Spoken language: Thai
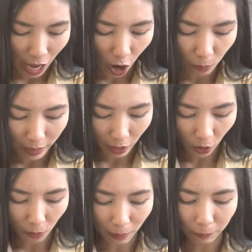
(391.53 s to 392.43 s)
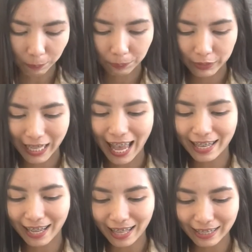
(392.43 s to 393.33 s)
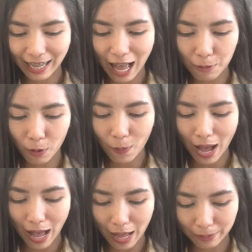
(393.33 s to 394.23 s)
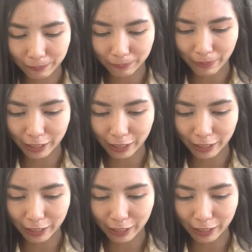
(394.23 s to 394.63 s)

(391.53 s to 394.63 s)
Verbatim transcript: เอาไปลองแบบใช้กันนะคะ เพราะว่ามั